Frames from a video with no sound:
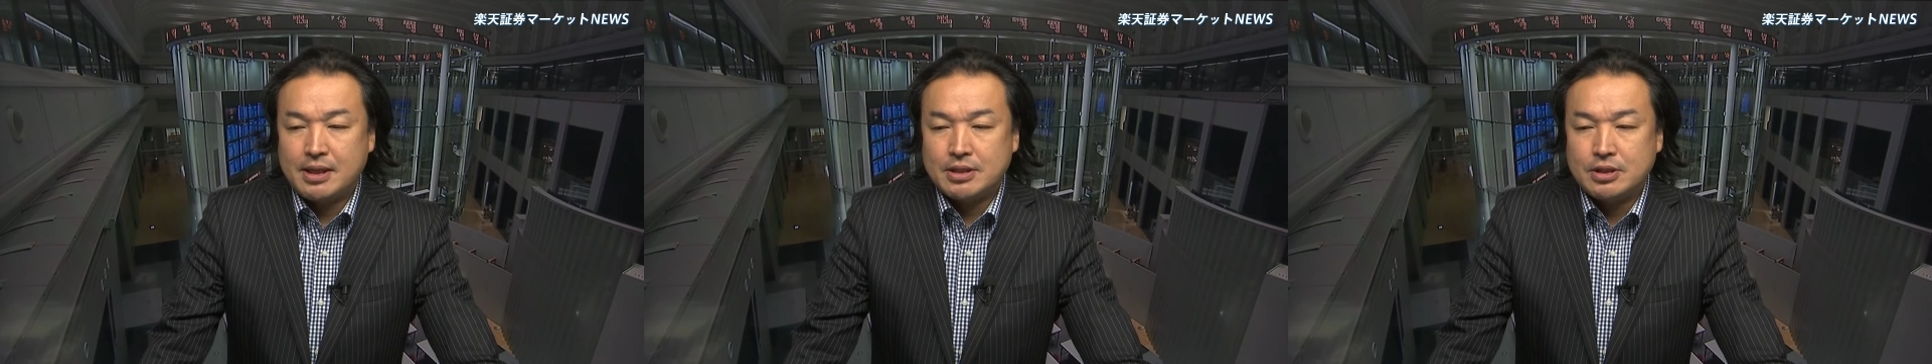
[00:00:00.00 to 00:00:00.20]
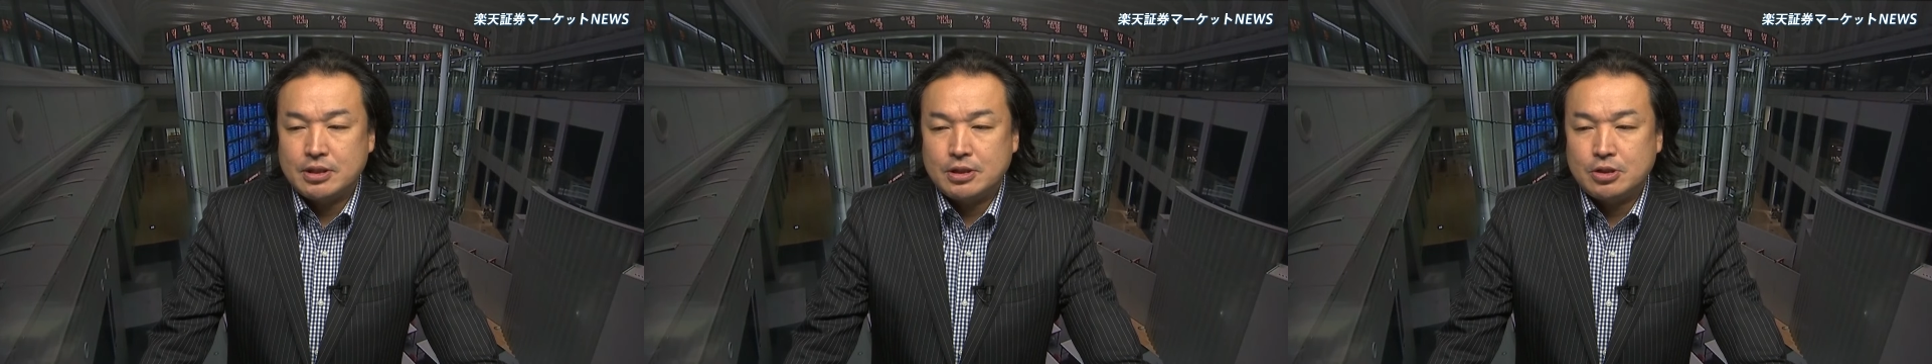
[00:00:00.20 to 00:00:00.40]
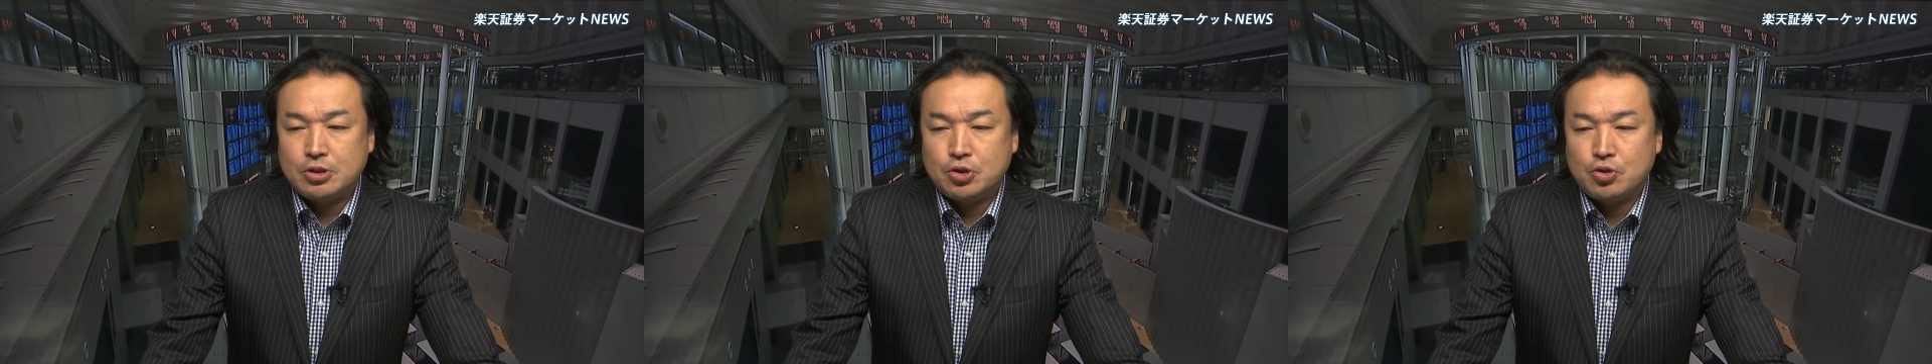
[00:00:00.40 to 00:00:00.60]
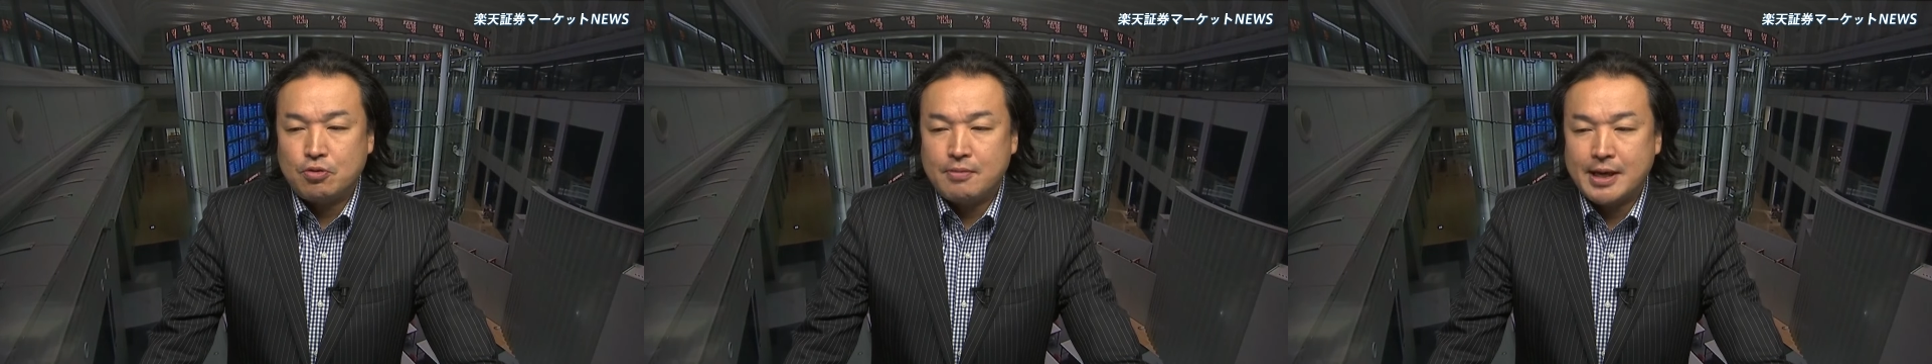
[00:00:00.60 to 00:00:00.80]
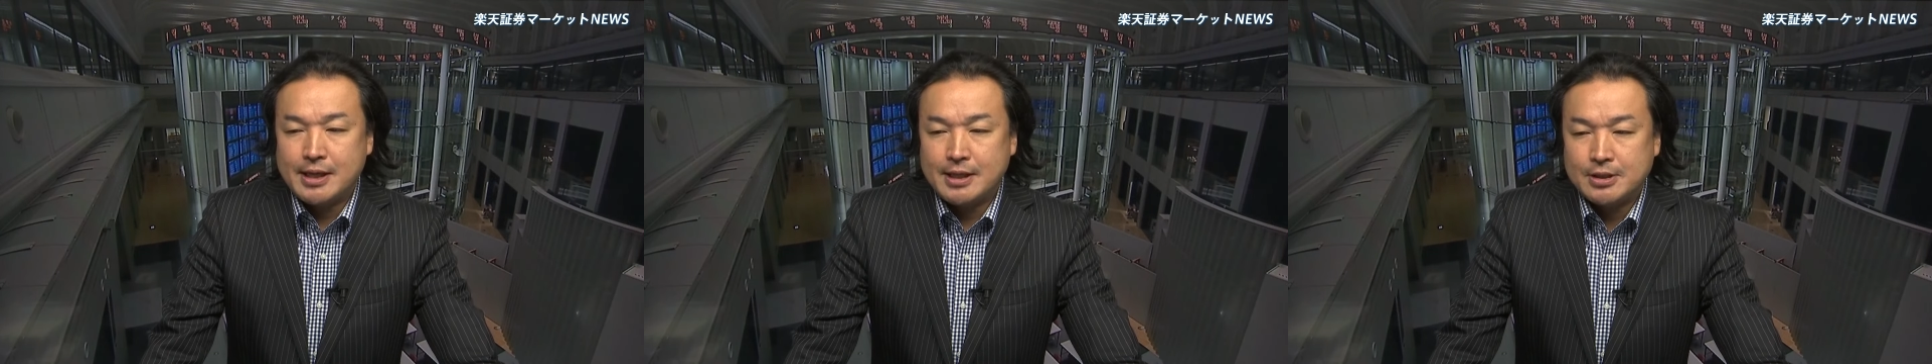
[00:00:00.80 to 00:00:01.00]
まあ、事実
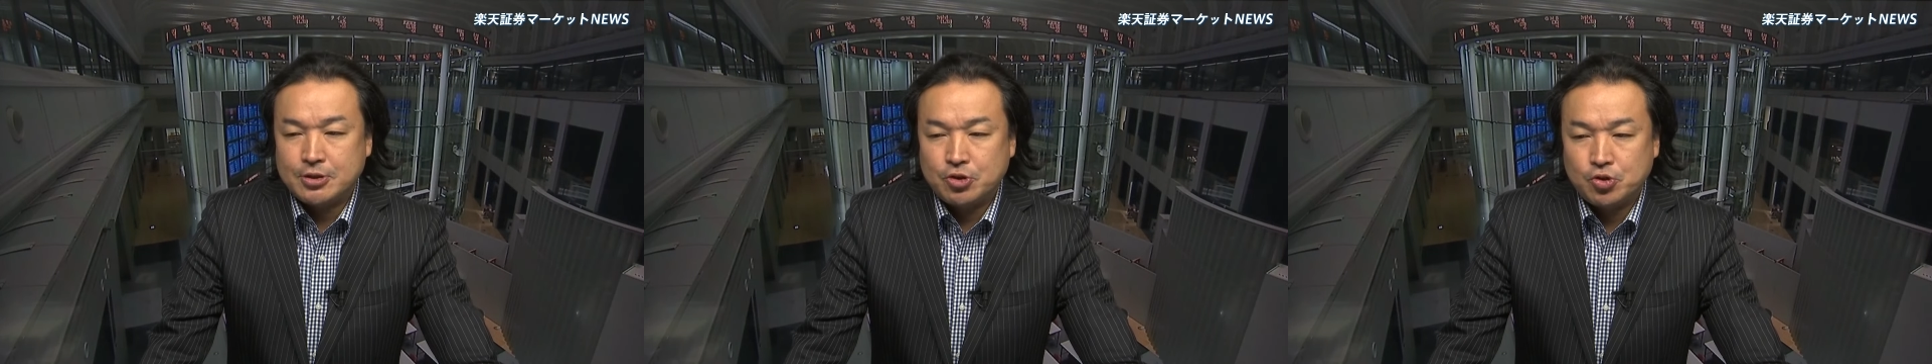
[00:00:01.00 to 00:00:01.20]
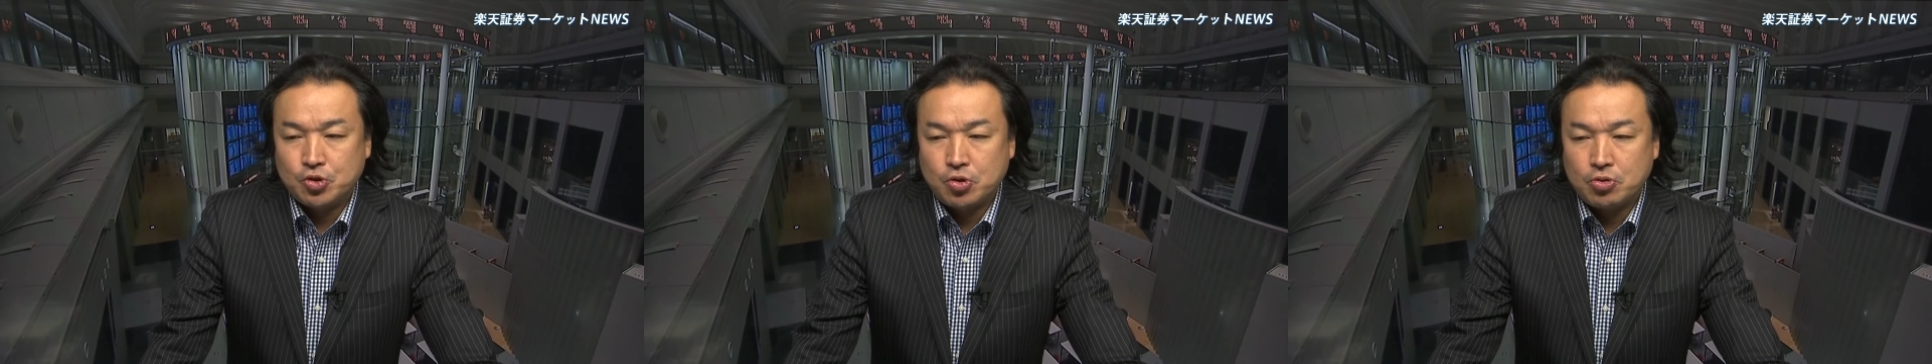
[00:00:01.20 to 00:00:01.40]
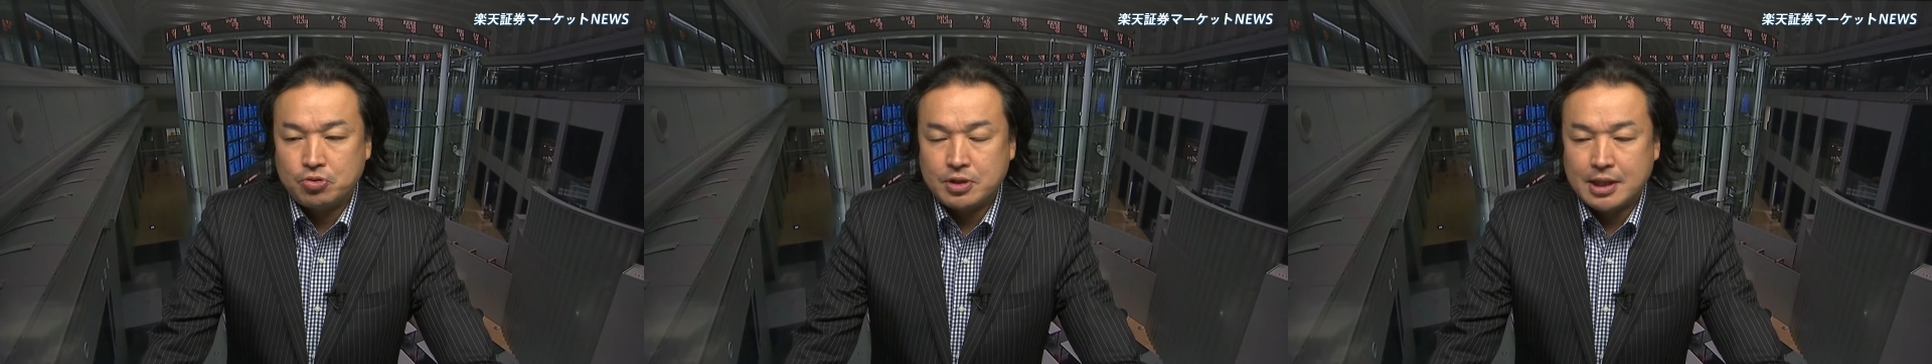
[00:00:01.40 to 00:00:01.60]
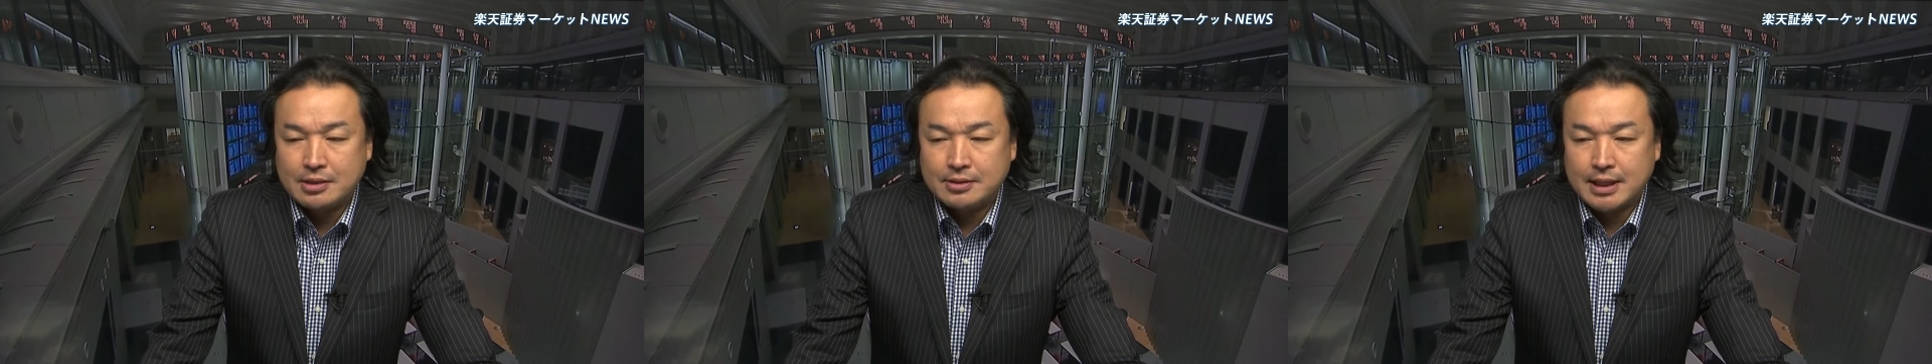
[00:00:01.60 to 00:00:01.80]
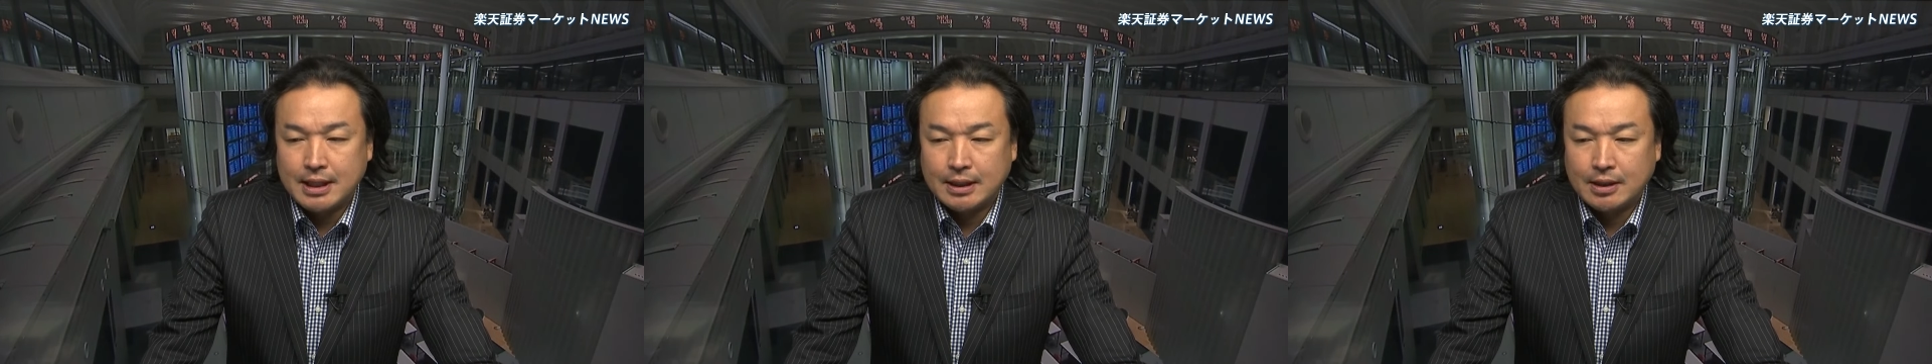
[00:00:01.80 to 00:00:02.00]
上マイナス続
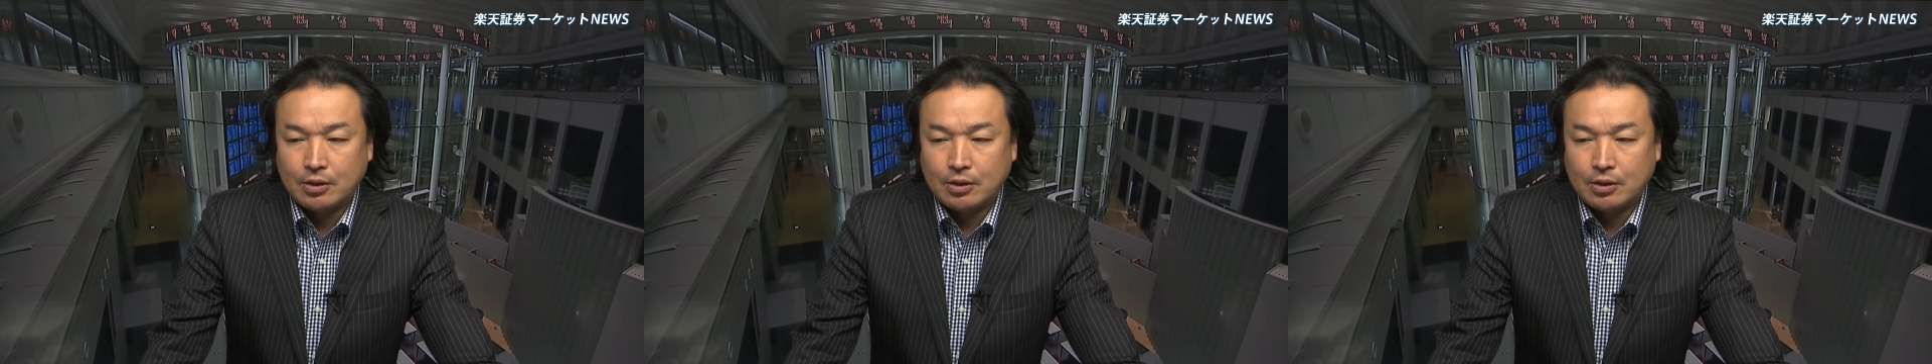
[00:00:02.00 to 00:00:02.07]
落だっ